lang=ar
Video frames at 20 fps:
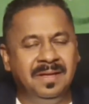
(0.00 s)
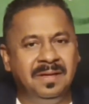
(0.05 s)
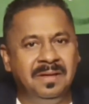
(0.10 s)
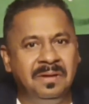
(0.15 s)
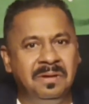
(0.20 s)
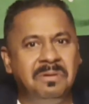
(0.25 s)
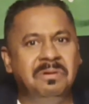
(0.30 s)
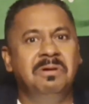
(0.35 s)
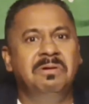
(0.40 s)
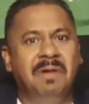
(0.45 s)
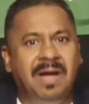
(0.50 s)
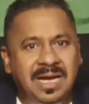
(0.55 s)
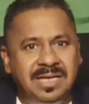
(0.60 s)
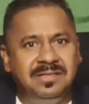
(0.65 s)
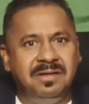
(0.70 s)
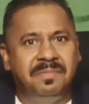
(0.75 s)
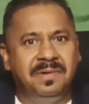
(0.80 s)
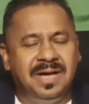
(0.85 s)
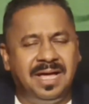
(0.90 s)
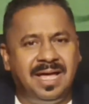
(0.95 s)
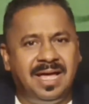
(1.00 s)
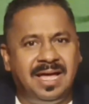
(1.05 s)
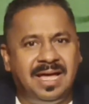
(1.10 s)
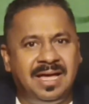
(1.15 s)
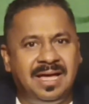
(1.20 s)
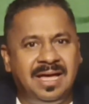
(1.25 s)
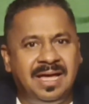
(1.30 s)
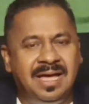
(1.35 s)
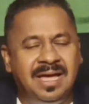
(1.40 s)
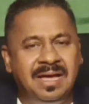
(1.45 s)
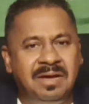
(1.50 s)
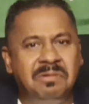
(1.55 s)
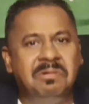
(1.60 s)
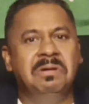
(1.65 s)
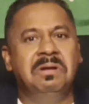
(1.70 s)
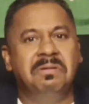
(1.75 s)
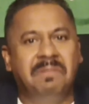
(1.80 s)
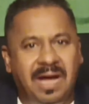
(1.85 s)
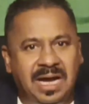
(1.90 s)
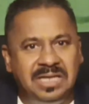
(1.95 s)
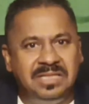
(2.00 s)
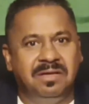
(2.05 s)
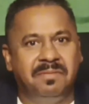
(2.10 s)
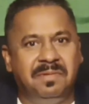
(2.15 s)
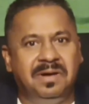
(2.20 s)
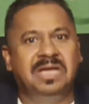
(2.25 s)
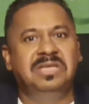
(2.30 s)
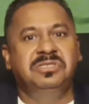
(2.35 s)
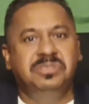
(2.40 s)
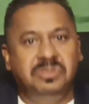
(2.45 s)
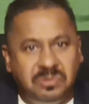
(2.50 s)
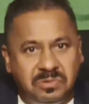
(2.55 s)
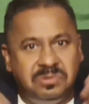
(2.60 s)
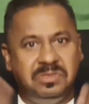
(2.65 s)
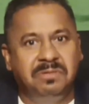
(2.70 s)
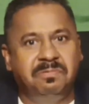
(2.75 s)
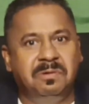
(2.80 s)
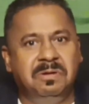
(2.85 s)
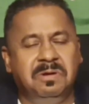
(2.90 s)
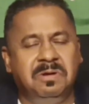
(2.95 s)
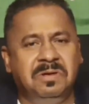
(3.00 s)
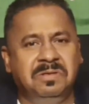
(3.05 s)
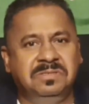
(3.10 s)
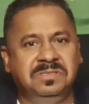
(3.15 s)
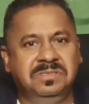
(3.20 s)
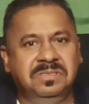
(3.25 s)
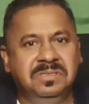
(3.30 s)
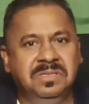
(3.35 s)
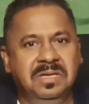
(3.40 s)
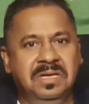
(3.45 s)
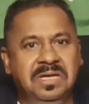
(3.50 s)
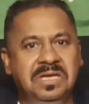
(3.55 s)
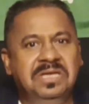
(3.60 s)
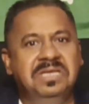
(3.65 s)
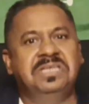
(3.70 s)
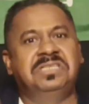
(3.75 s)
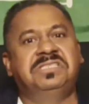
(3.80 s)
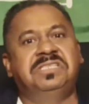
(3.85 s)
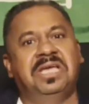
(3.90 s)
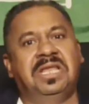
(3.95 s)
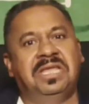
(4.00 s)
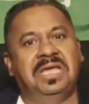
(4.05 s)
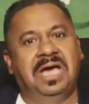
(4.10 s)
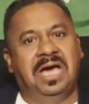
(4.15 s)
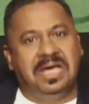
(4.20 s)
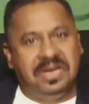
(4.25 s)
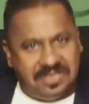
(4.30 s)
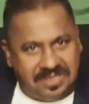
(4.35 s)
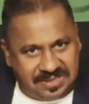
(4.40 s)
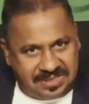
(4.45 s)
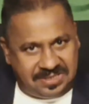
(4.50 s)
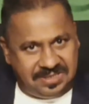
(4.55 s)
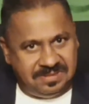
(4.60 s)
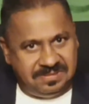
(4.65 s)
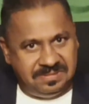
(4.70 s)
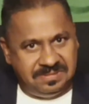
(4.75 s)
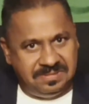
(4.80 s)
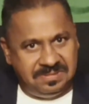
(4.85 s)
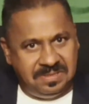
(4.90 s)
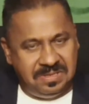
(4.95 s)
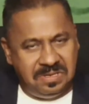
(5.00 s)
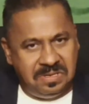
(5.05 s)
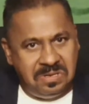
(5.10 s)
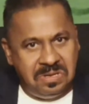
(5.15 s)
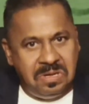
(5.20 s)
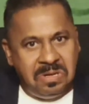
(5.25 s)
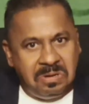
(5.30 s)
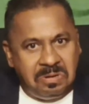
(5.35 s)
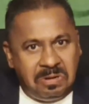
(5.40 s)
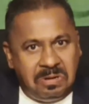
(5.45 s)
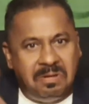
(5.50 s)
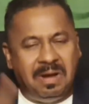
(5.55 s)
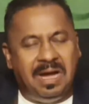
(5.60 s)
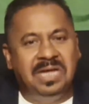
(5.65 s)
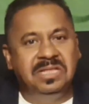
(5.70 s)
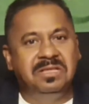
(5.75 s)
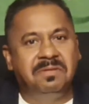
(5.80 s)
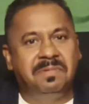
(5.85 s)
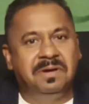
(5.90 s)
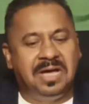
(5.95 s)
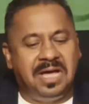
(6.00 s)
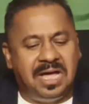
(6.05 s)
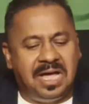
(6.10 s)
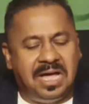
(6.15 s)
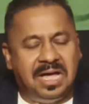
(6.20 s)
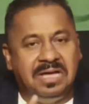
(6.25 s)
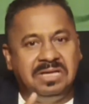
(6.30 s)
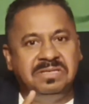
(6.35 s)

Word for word: كل واحد يبغى كل واحد ابقى سعودي فلوس يشتري ارض كل واحد ابقى